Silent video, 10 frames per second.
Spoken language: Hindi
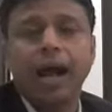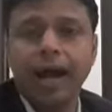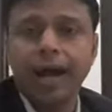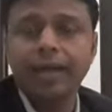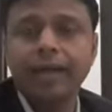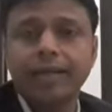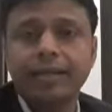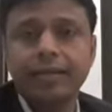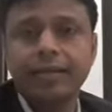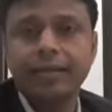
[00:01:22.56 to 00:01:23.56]

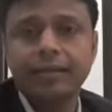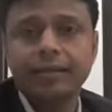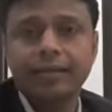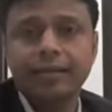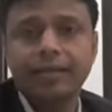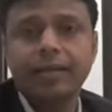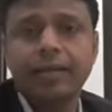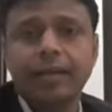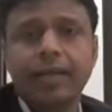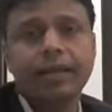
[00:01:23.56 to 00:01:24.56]
हायरकी
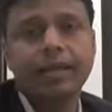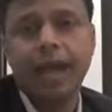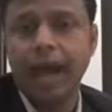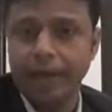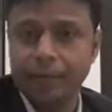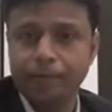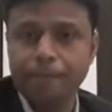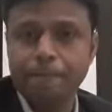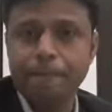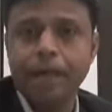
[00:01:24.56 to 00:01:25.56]
क्या है
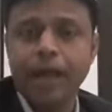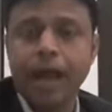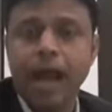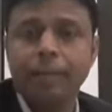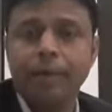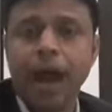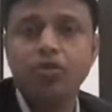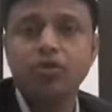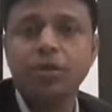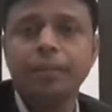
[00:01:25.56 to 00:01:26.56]
अभी
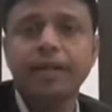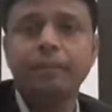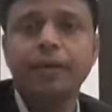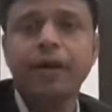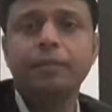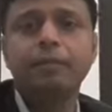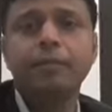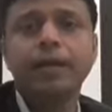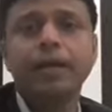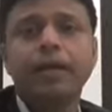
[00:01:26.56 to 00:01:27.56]
हाउसकीपिंग डिपार्टमेंट
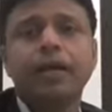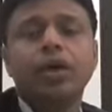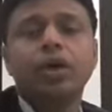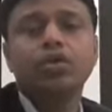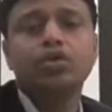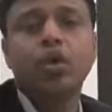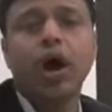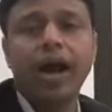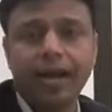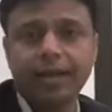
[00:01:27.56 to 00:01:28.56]
में जो
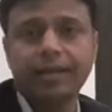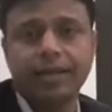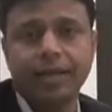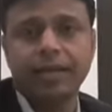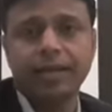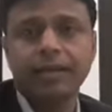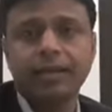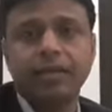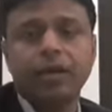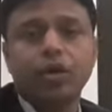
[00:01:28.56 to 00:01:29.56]
हायरकी रहते
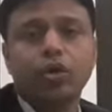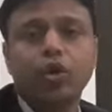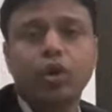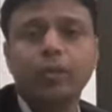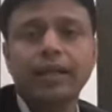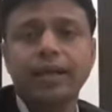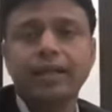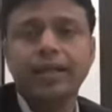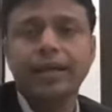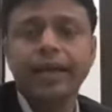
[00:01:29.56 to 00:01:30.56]
हैं नॉर्मली
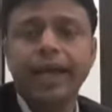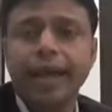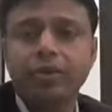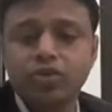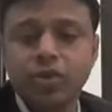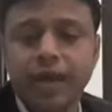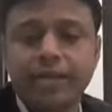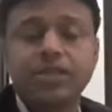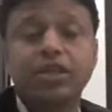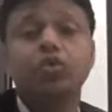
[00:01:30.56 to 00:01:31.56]
रहते हैं
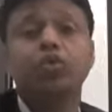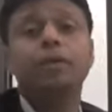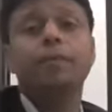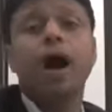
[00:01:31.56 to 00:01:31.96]
एग्जीक्यूटिव